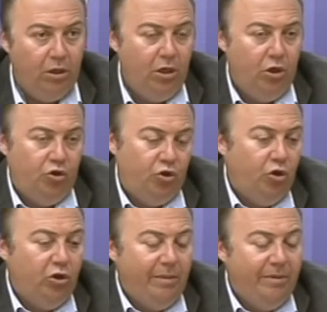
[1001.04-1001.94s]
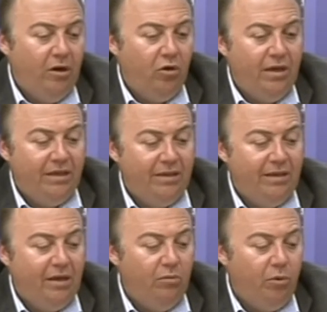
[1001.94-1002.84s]
Yo creo que también lo que hay que hacer es
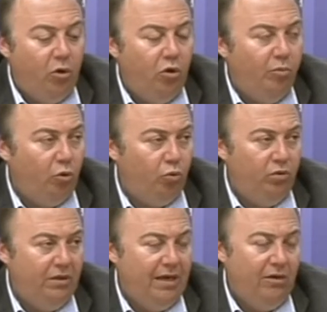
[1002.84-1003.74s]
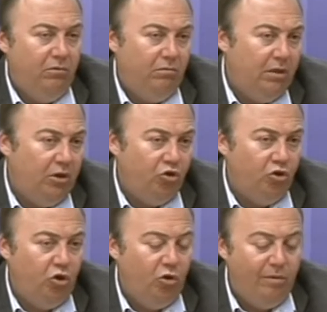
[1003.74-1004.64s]
dar un poco de oportunidad, ¿no? Y
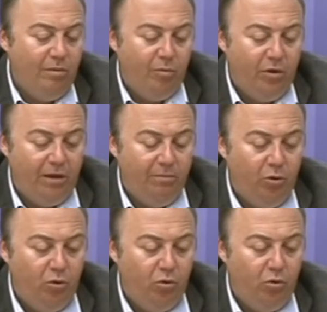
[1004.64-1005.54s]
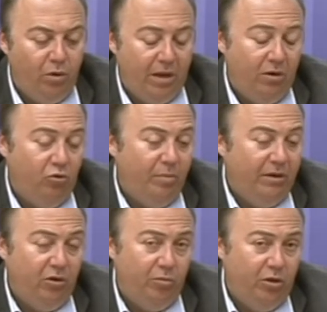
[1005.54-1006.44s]
nosotros lo vemos, por ejemplo, hay algunos
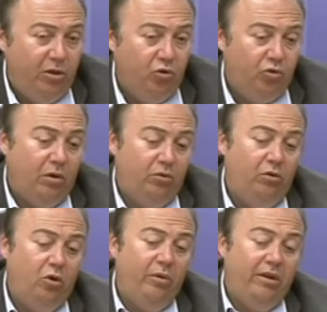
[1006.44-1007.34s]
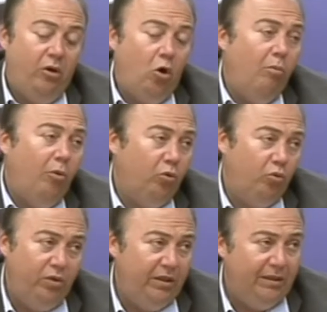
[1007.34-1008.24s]
partidos políticos, son auténticos verdaderos
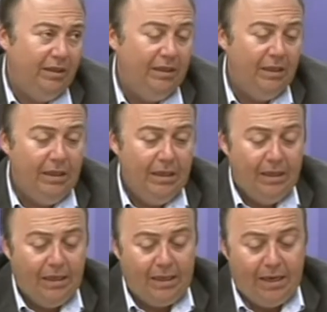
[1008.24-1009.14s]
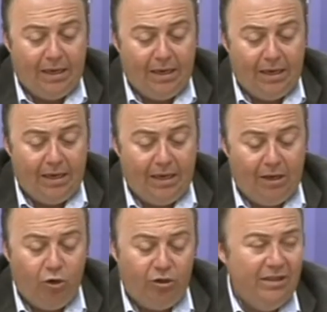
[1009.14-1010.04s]
oportunistas, que
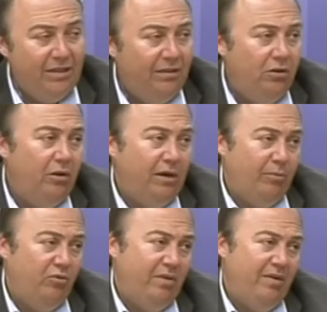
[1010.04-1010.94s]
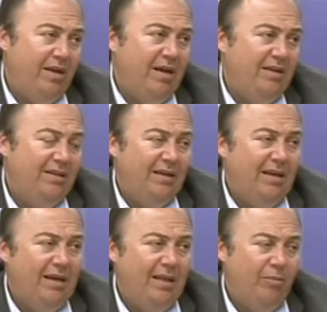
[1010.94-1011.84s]
no tienen sentido de responsabilidad, ni
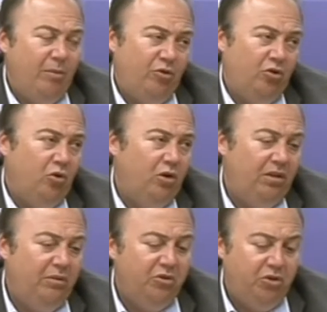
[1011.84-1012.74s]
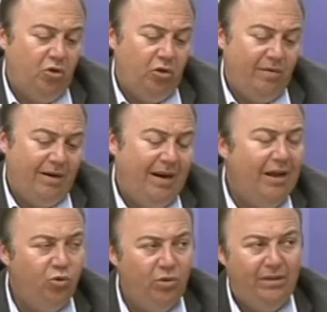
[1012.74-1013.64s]
siquiera de propósito colectivo, sino lo que van es a
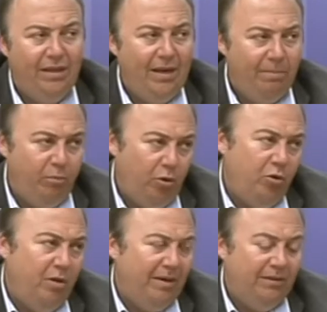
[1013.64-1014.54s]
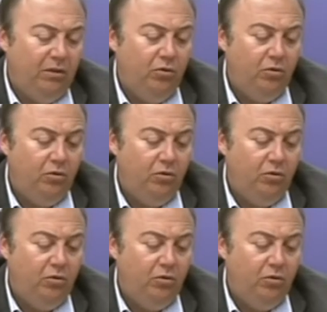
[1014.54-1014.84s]
su interés propio de partido